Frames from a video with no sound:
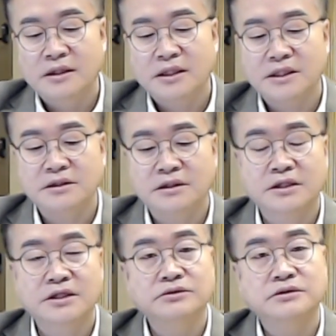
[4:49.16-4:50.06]
그러니까 이렇게
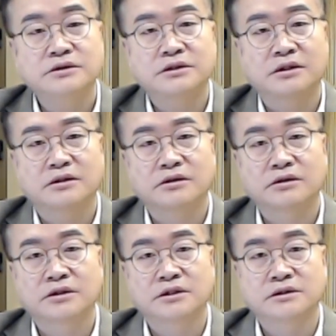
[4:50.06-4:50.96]
키우는
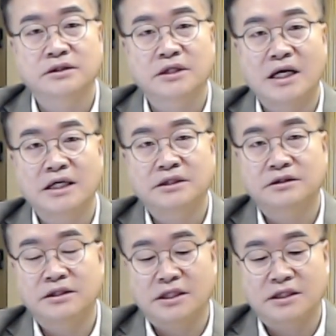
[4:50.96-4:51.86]
어떤 그
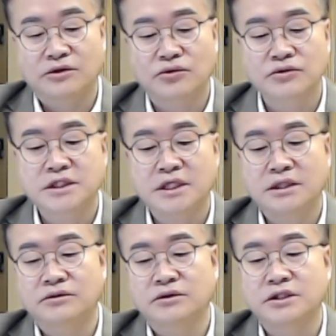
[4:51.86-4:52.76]
아이들을 갖다
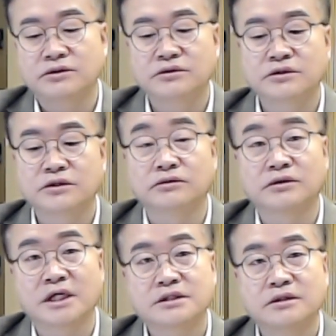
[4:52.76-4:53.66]
통제로 키우는
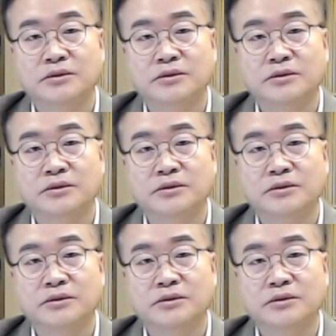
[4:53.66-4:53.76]
경우가 있죠.